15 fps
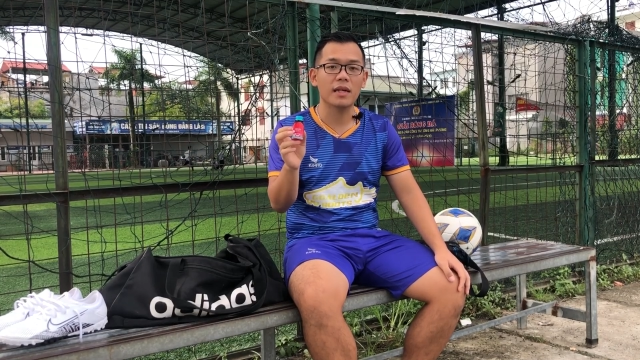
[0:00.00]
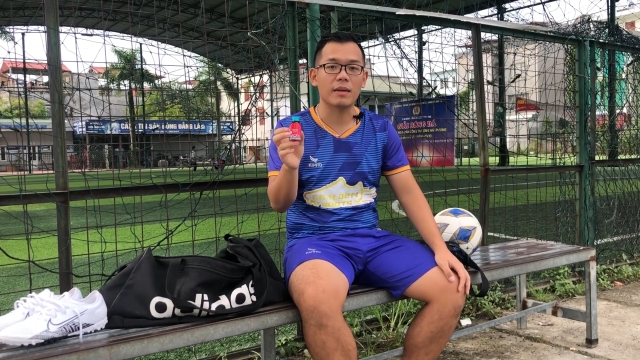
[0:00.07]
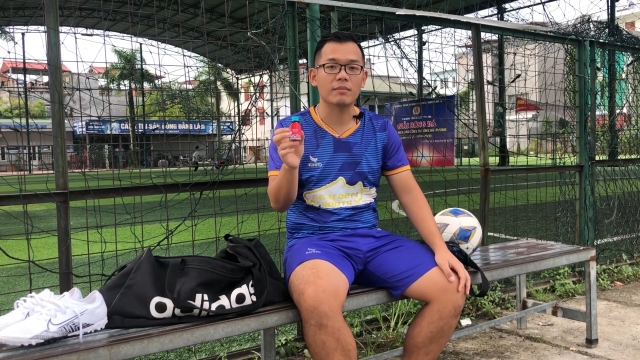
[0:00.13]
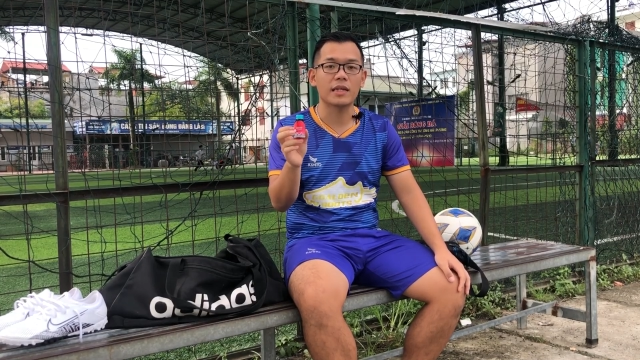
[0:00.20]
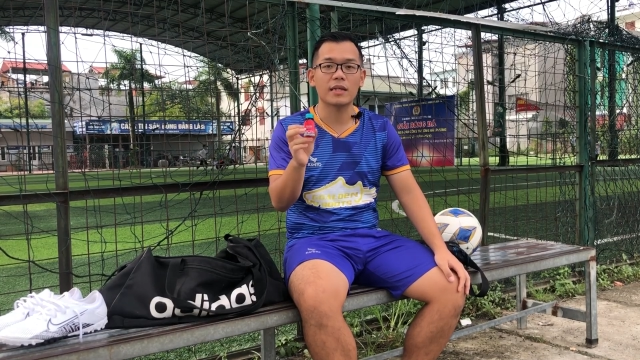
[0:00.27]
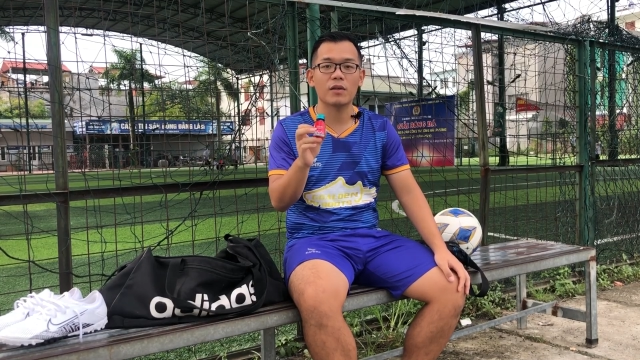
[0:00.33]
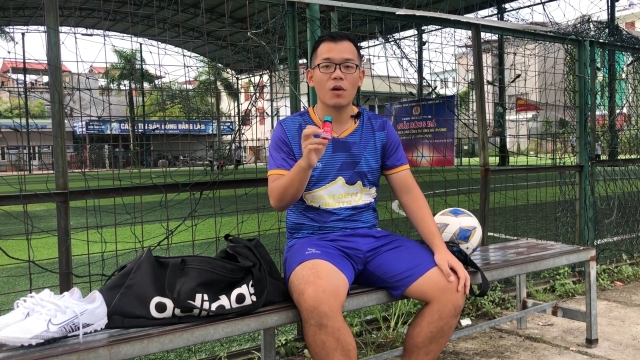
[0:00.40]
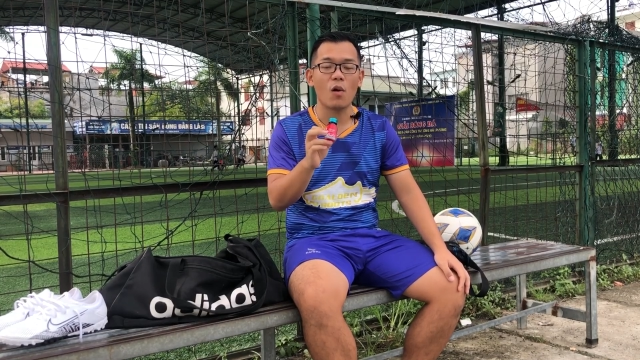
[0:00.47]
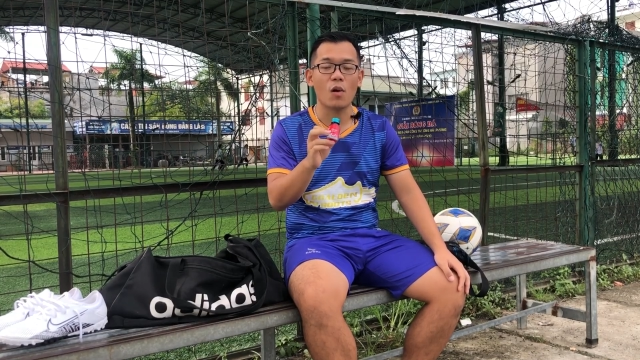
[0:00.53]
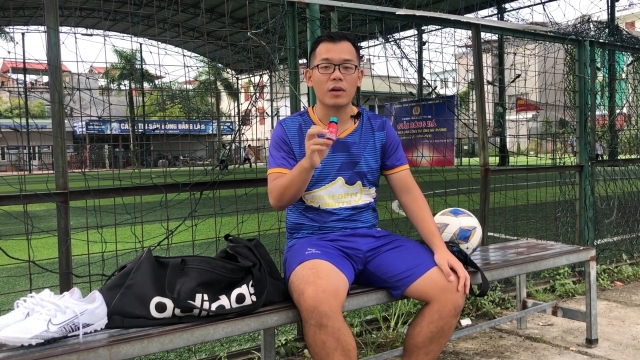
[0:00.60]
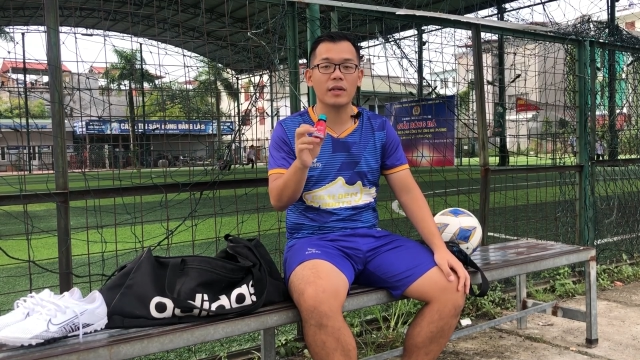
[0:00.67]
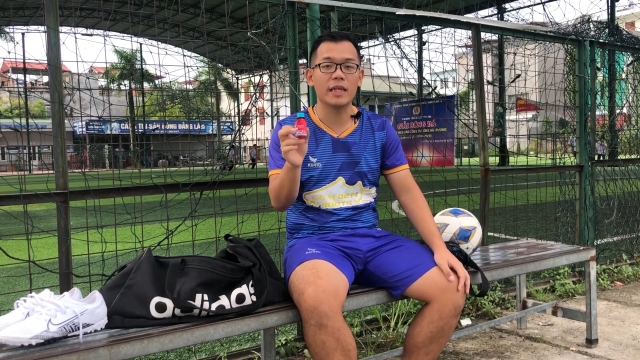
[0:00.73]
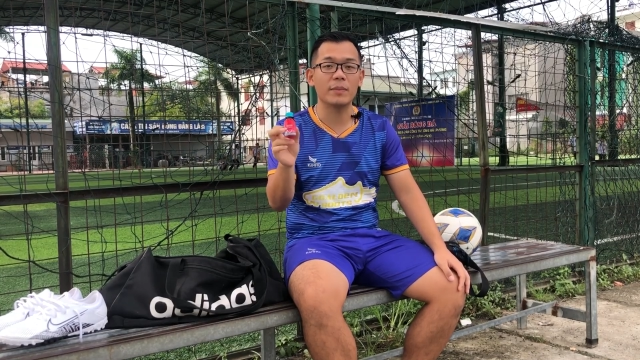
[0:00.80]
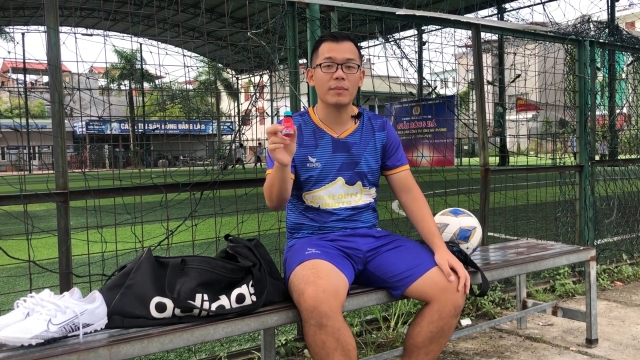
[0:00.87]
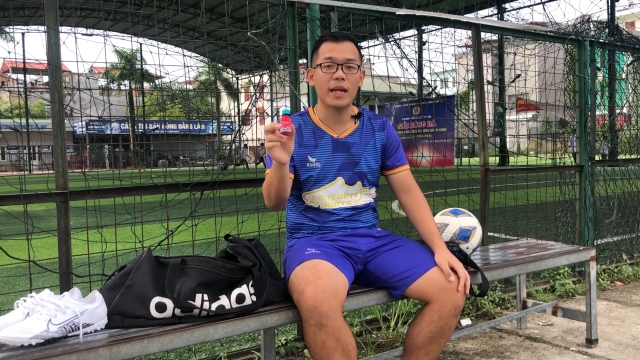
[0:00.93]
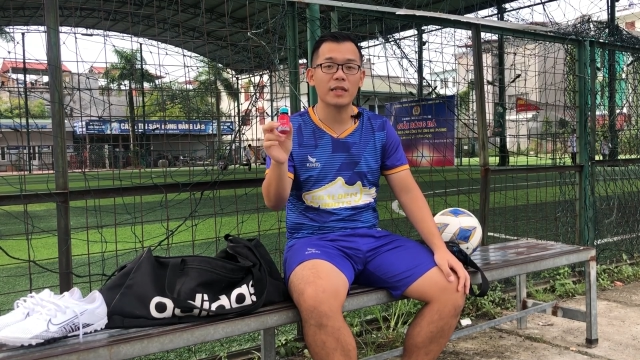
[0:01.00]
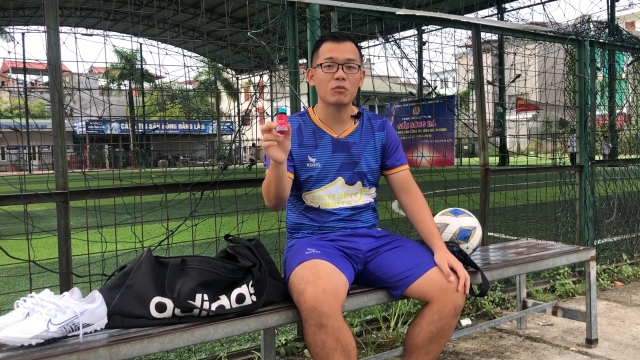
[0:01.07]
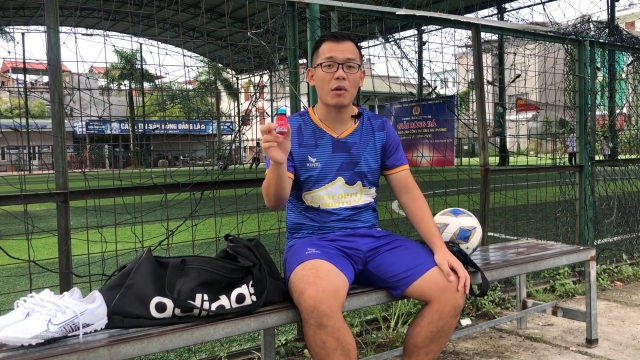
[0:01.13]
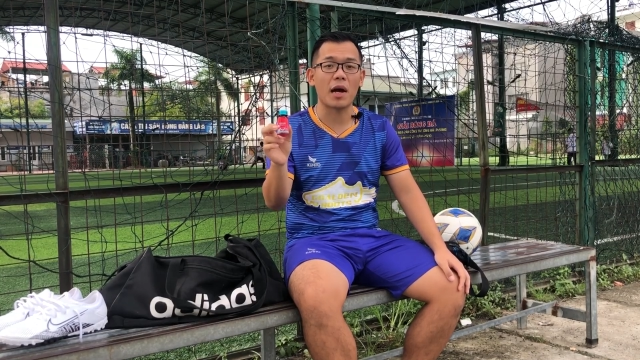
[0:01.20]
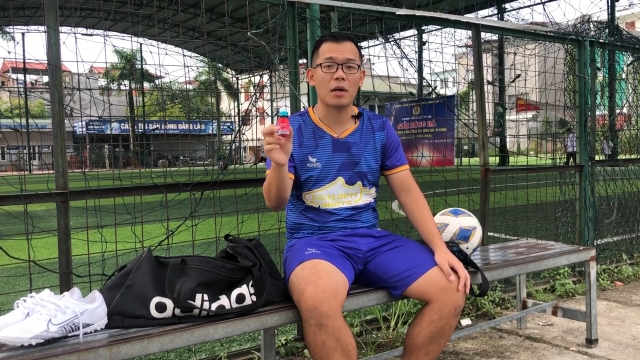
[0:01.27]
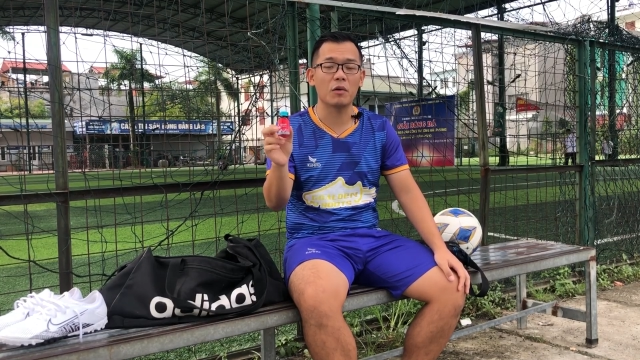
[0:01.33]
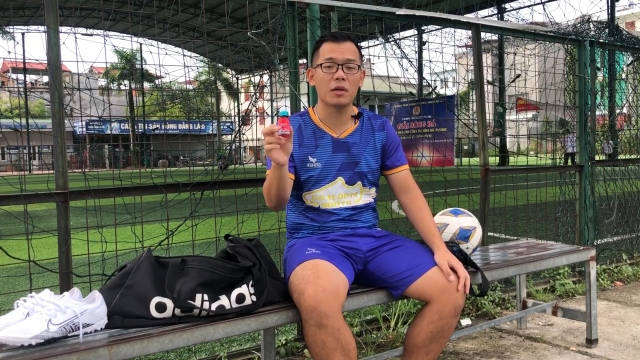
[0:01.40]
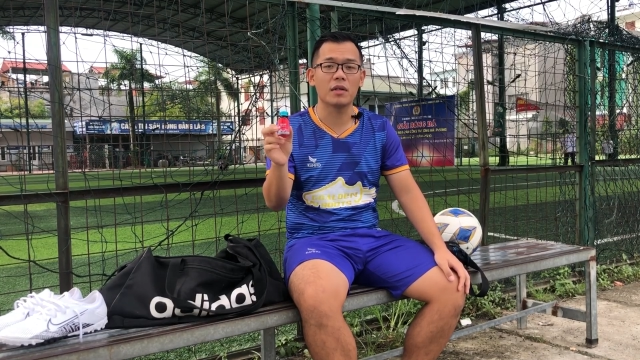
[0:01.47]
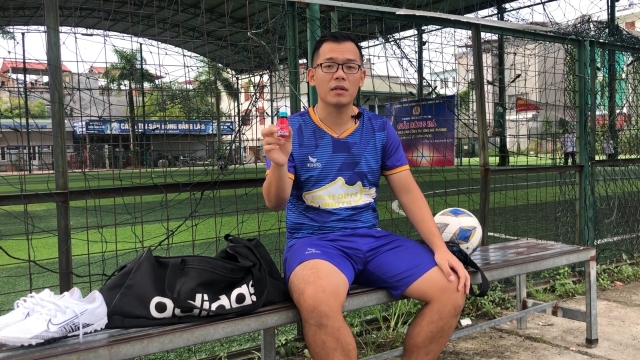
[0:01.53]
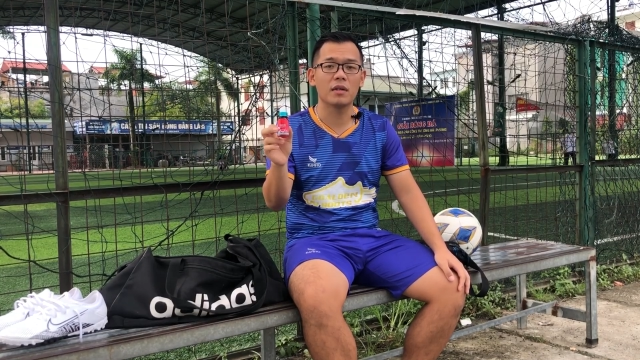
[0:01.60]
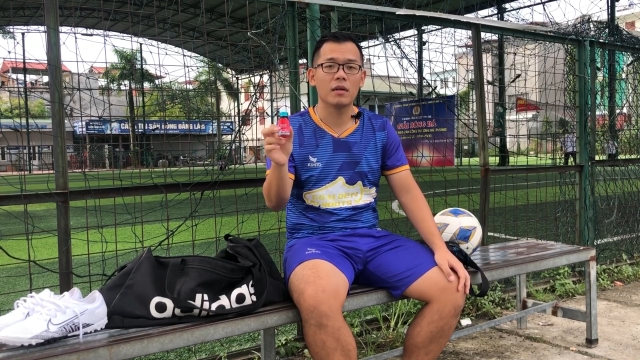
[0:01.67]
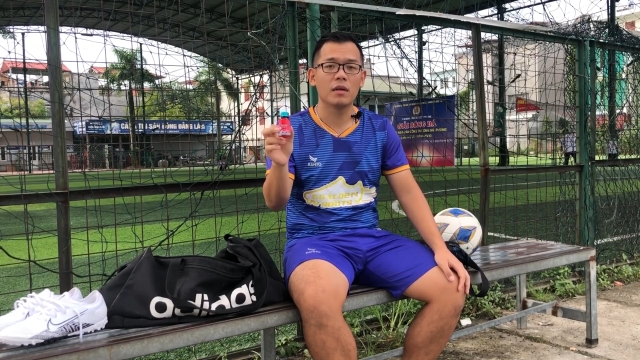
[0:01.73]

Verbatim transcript: cảm giác nó ngọt lịm lan tỏa luôn.